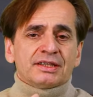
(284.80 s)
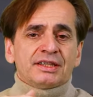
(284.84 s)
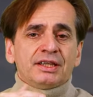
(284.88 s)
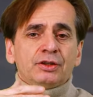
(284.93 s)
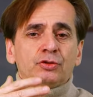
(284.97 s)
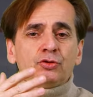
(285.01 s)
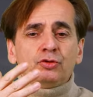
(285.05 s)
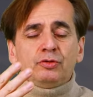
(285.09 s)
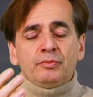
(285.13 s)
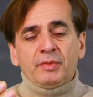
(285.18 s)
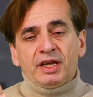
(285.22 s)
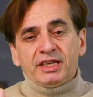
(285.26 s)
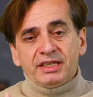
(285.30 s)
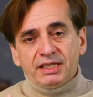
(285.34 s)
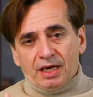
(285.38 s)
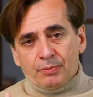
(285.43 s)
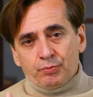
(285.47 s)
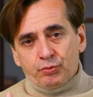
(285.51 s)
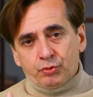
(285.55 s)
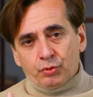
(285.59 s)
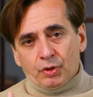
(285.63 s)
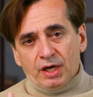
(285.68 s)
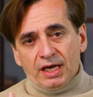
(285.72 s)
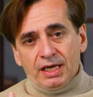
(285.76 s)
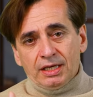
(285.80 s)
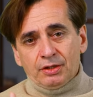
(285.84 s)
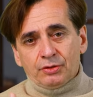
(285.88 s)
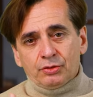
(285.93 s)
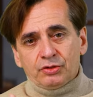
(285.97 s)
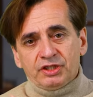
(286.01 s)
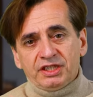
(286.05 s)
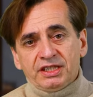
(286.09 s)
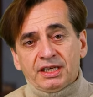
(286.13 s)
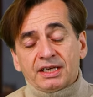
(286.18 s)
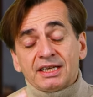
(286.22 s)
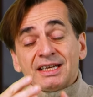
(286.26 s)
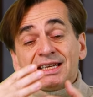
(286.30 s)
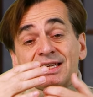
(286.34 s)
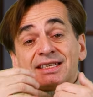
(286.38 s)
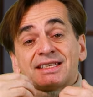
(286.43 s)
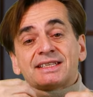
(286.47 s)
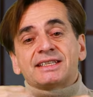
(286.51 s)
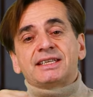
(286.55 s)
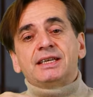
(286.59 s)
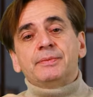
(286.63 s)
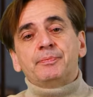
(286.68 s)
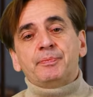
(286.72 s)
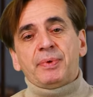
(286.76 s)
c'est une manière pour elle de dire
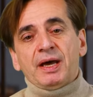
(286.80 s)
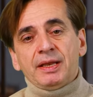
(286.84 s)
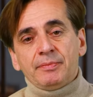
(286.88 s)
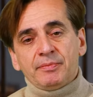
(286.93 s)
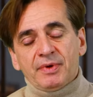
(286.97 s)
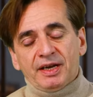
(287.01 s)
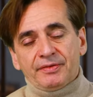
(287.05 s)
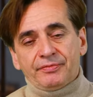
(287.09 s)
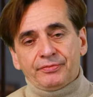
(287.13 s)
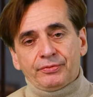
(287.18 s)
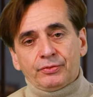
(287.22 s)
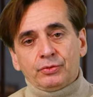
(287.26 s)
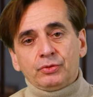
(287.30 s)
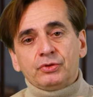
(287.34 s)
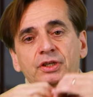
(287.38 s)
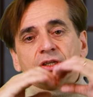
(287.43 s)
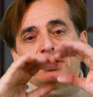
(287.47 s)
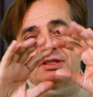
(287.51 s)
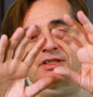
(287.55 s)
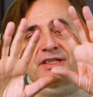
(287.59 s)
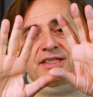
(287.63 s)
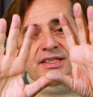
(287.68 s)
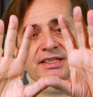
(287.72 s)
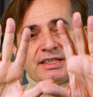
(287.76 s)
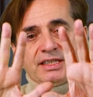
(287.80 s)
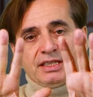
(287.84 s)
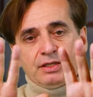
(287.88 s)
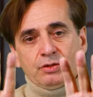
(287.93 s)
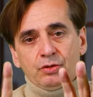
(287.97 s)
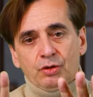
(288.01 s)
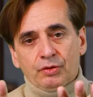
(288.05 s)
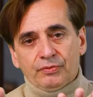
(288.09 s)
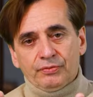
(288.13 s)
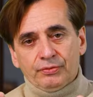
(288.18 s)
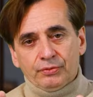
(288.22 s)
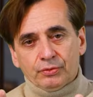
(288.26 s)
c'est pas de ma faute, c'est de leur